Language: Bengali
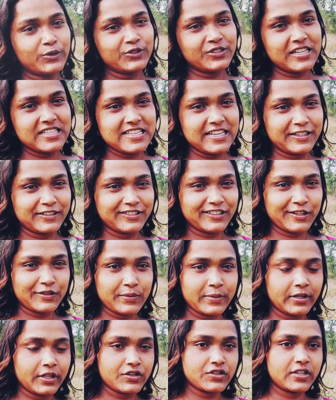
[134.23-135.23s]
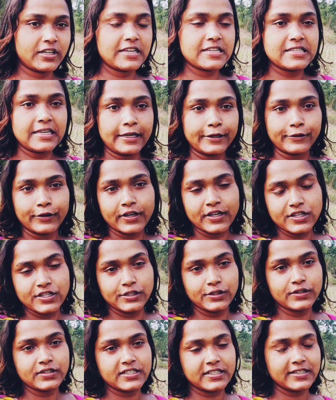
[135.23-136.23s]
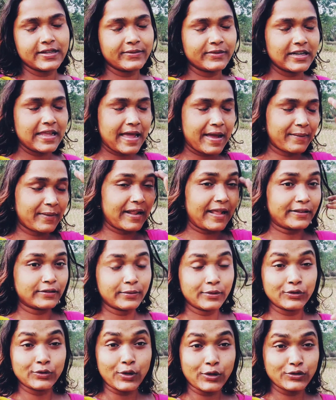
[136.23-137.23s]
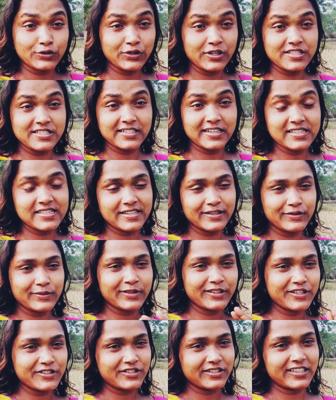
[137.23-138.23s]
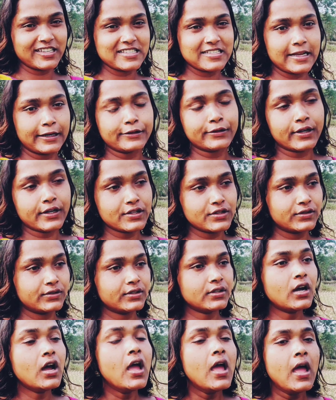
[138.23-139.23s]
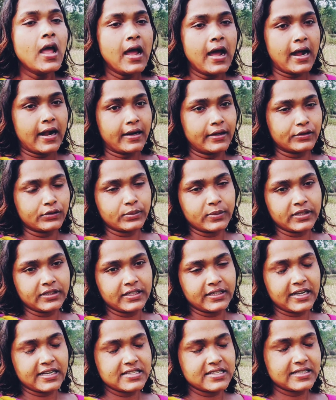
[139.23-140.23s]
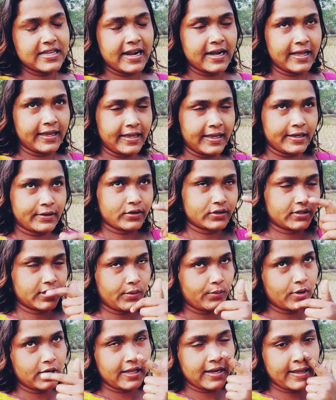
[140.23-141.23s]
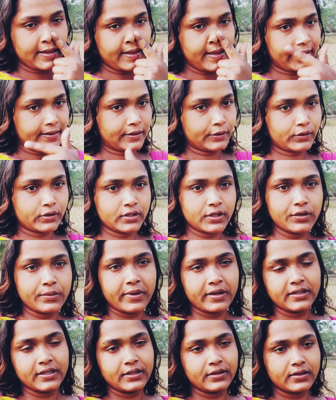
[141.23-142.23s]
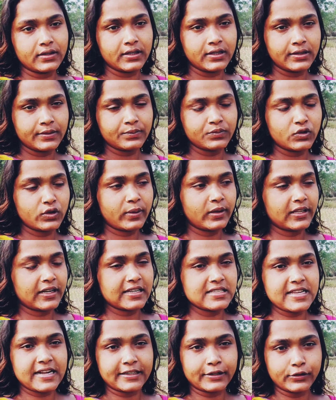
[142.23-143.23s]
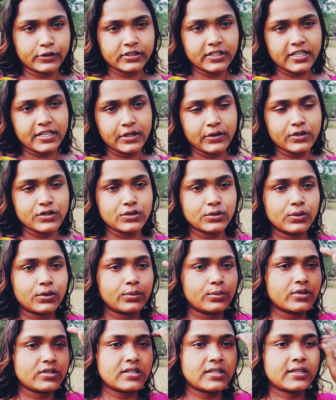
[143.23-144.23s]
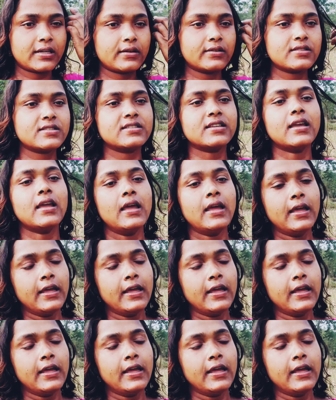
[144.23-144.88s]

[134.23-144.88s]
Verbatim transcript: দেখতে থাকো কথাটা তোমাদের সঙ্গে শেয়ার করার ছিল সেটা মানে আমার একদম তর্স ইচ্ছা সেটা তোমাদের সঙ্গে শেয়ার করার জন্য আর তোমাদের কাছে তার আগে এই কথাটা বলার আগে একটা কথা তোমাদেরকে তোমাদের কাছে একটা কথা রিকোয়েস্ট করব সেটা হচ্ছে